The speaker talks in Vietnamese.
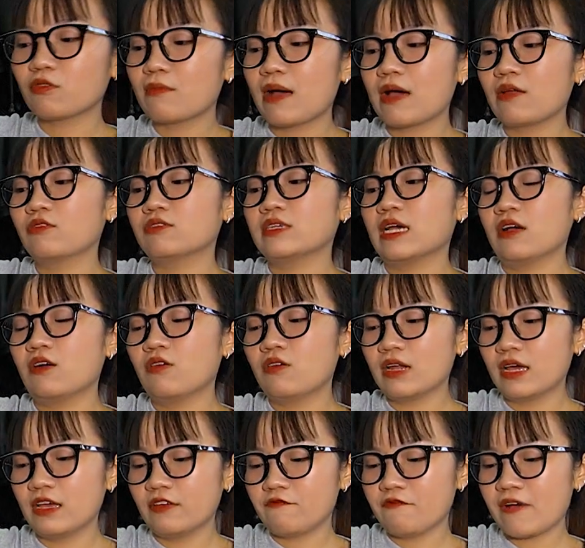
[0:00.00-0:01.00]
tục bao độ trắng con
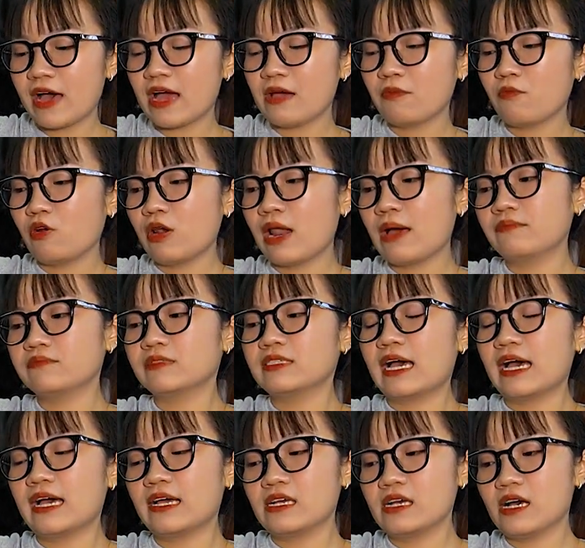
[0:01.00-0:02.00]
này. Vai bốn mươi lăm,
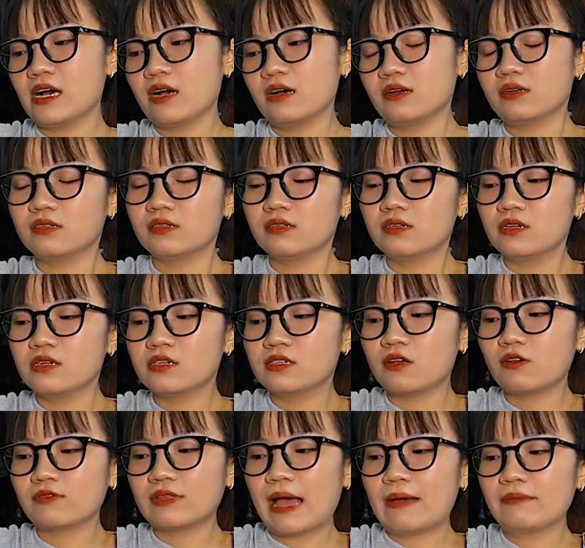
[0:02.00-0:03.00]
dài sáu
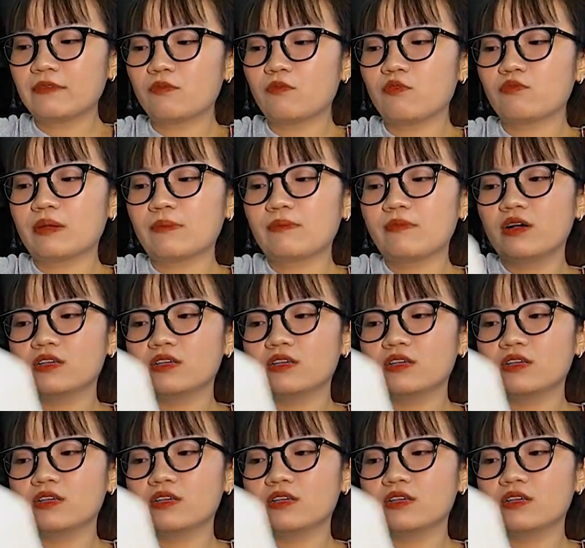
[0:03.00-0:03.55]
mươi tám, rộng bụng năm